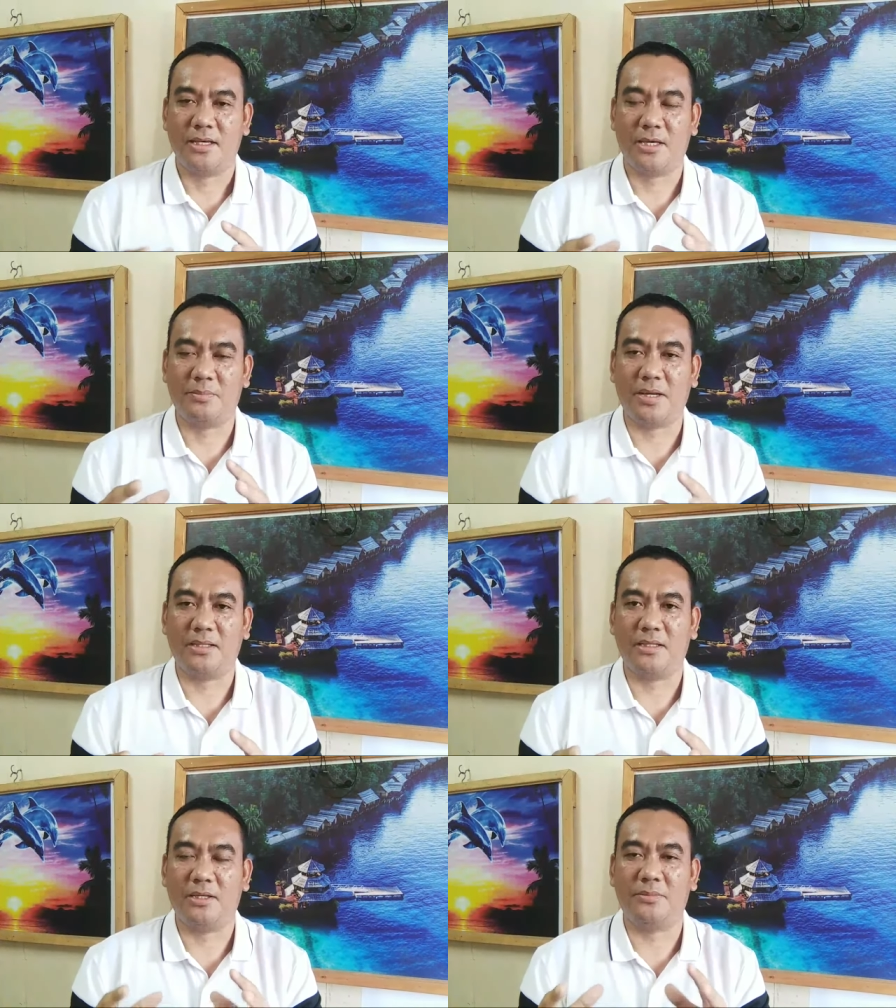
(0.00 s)
iba't
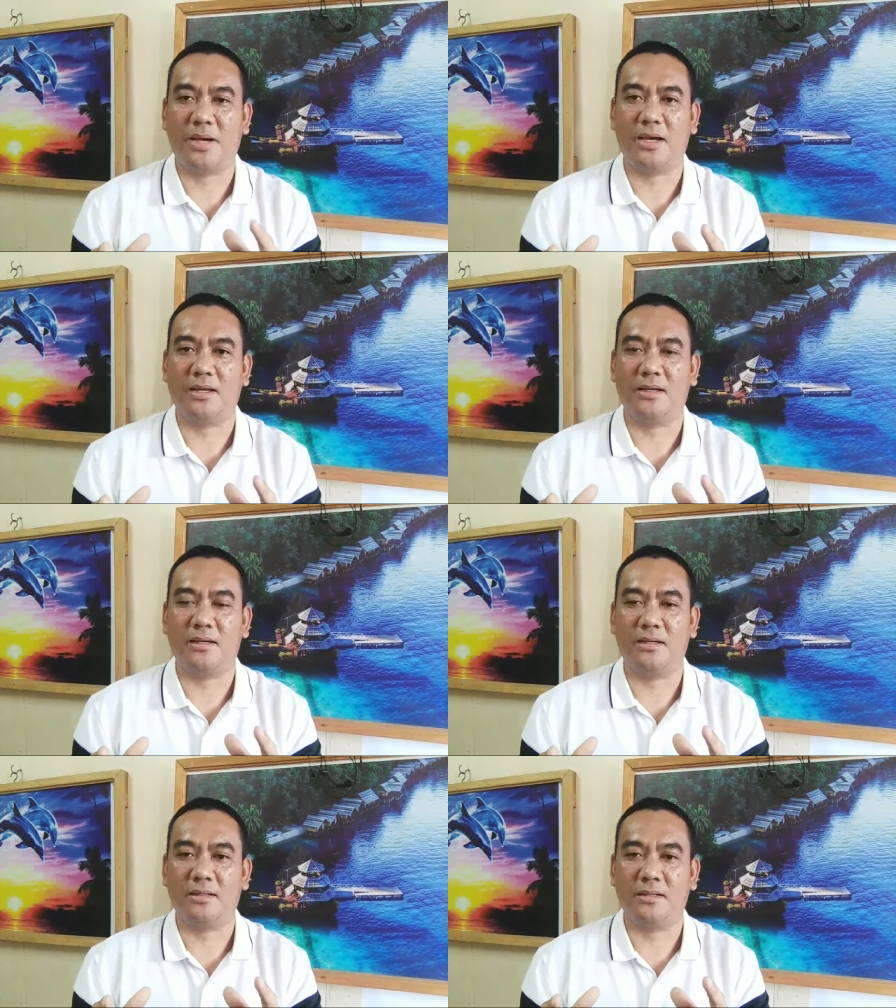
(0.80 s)
ibang
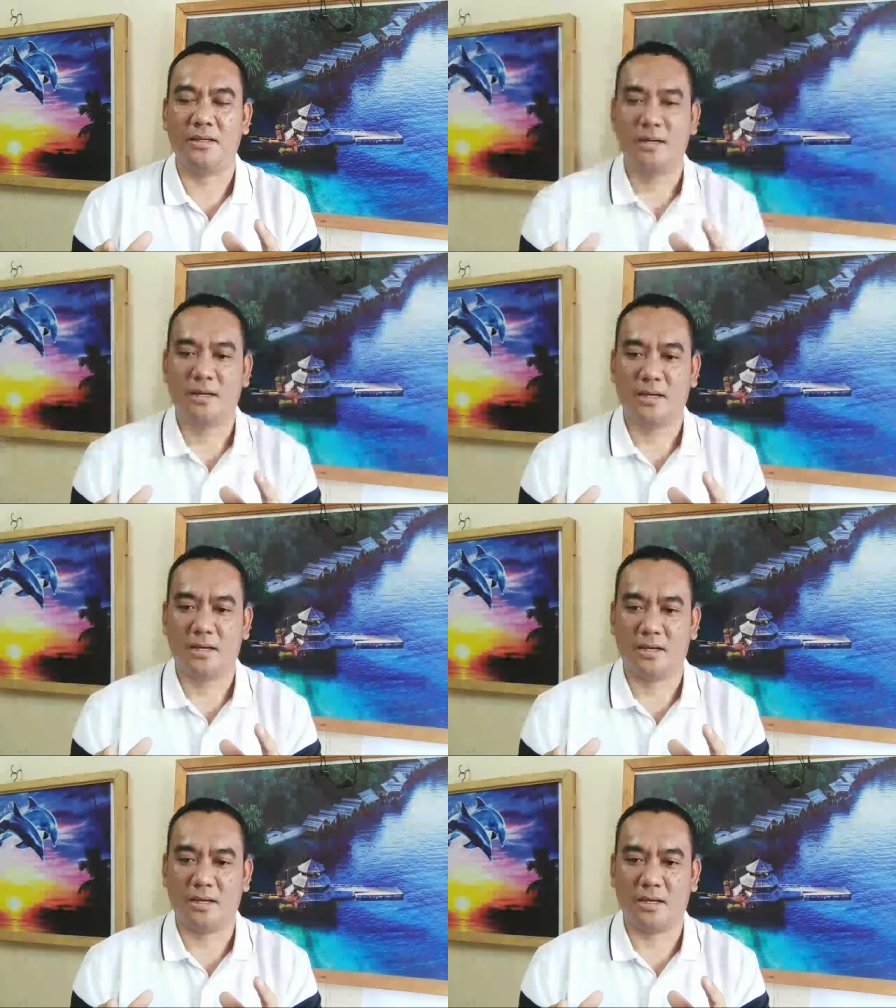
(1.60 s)

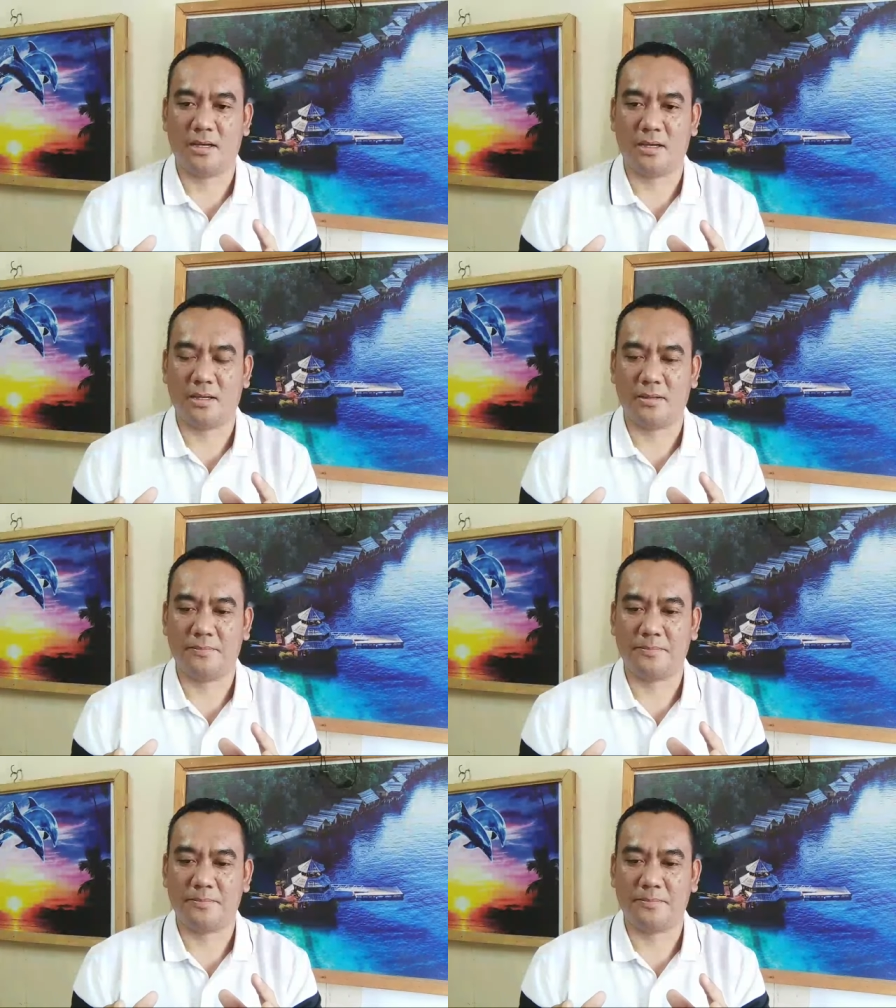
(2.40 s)
uh,